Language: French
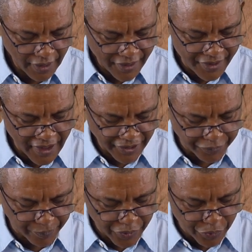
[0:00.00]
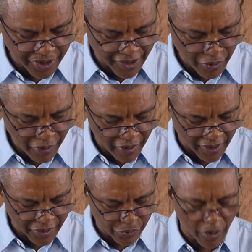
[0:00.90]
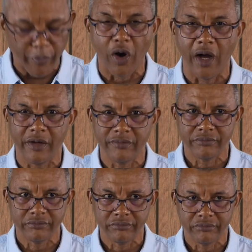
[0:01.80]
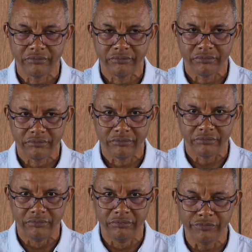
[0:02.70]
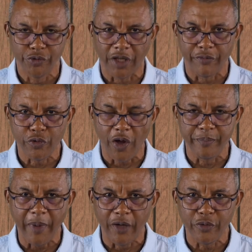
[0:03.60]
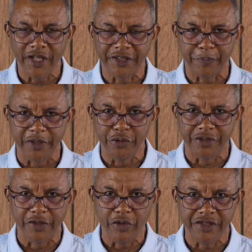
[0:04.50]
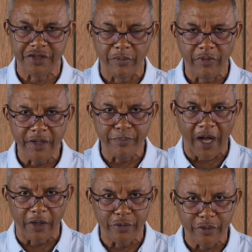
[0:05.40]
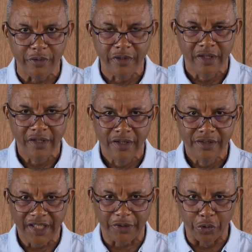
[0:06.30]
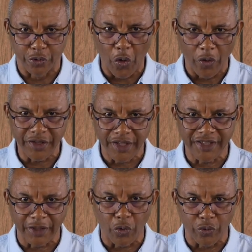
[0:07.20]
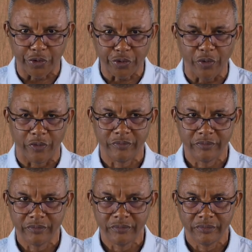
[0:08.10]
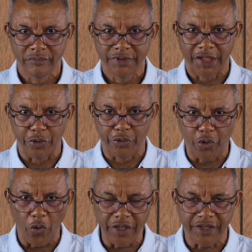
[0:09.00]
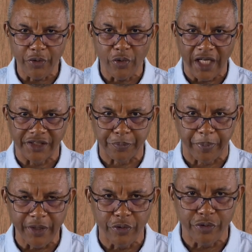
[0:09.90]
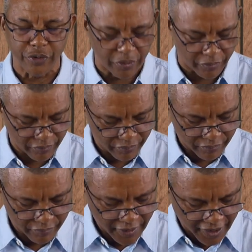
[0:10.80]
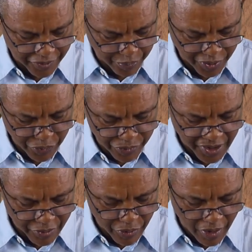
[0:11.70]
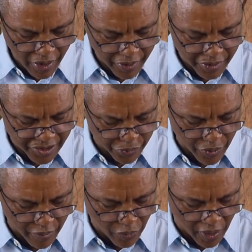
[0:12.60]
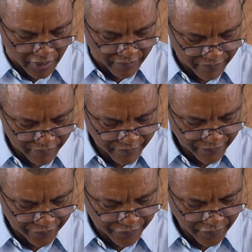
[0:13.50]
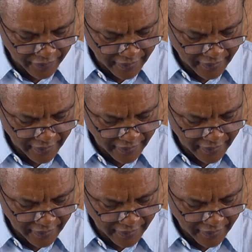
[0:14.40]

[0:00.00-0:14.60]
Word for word: il dit, l'Esprit du Seigneur est sur moi Hmm? Nous savons quand il parle de l'Esprit du Seigneur sur moi, il parle de cette autorité, cette onction, cette autorité de l'Esprit de Dieu. L'Esprit du Seigneur est sur moi. Hmm?